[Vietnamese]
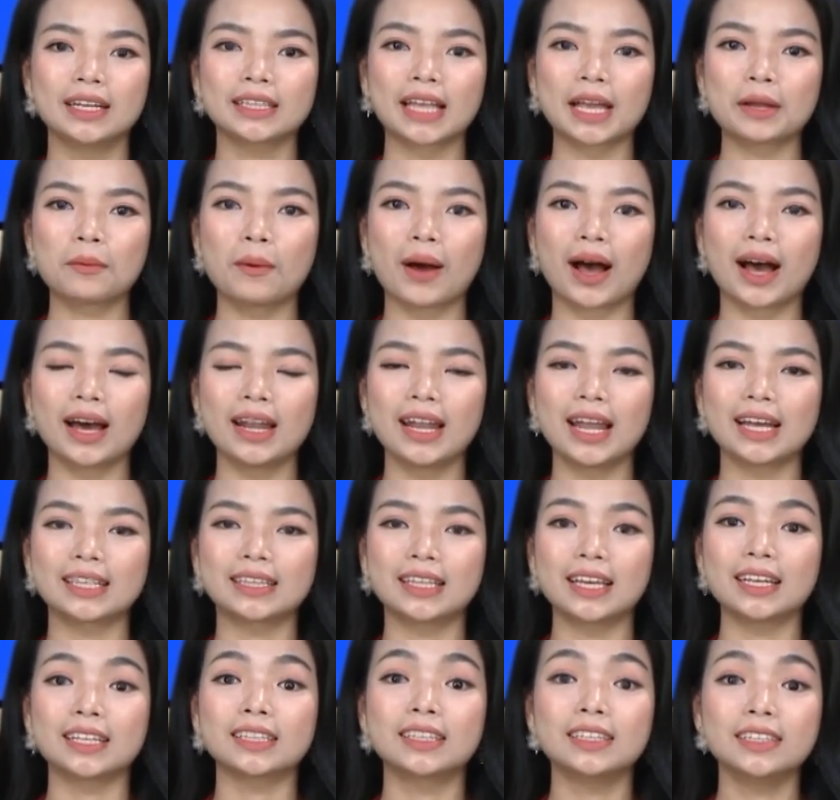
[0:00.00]
Thanh Hóa là
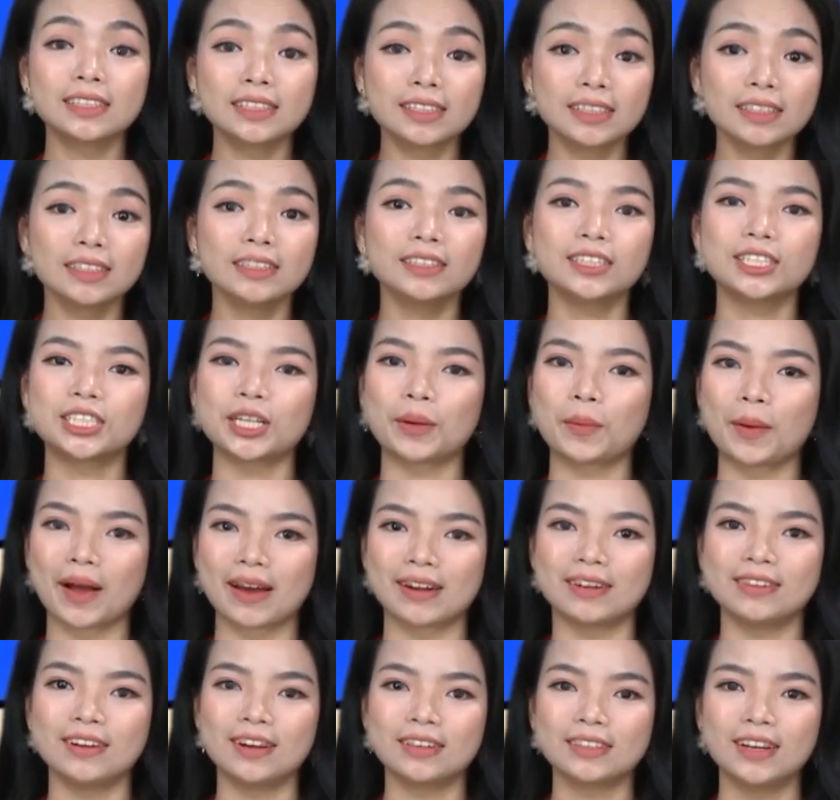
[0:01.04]
tỉnh thứ tư trong
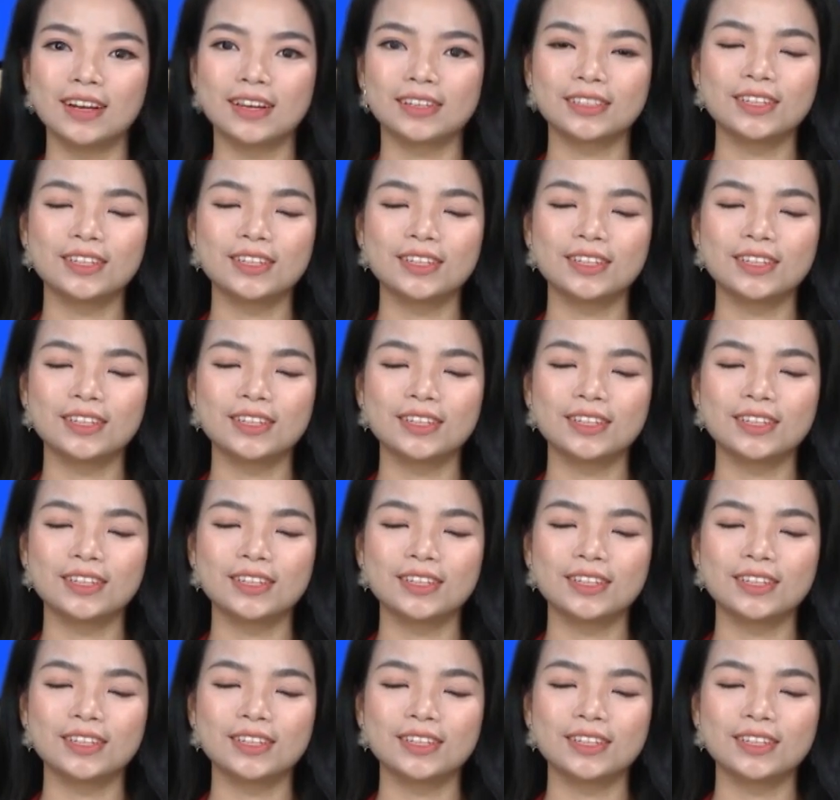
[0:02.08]
cả nước